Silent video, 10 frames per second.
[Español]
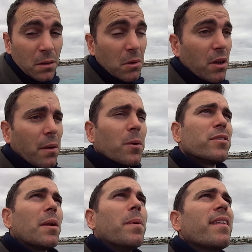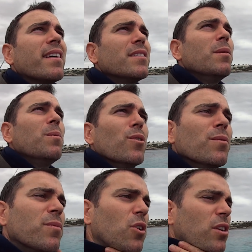Bueno, llevamos tres piezas así mismo.
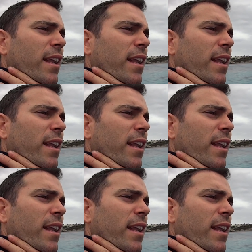Dos